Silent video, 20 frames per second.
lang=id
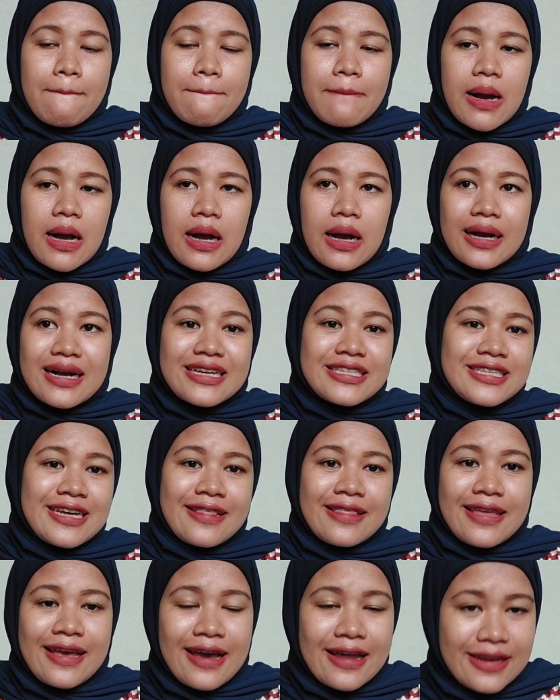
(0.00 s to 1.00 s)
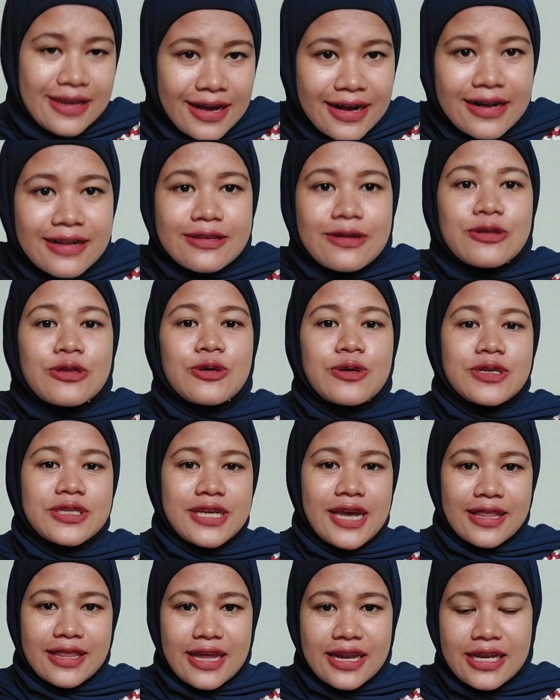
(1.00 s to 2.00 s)
uh, kecantikannya atau untuk
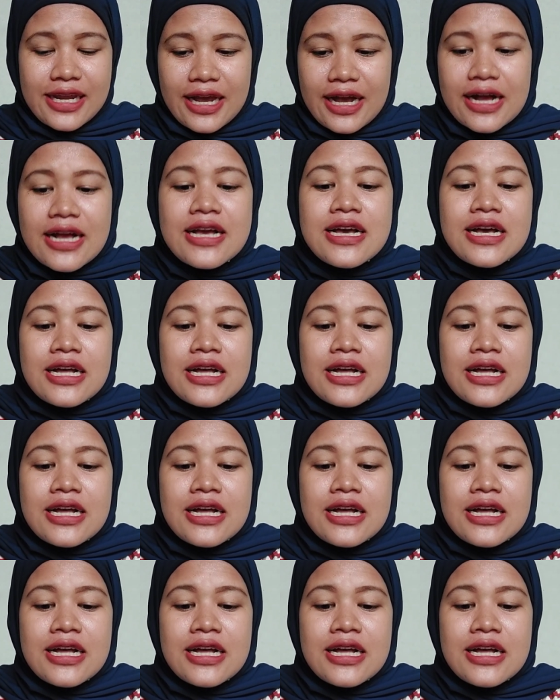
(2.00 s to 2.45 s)
kesehatannya.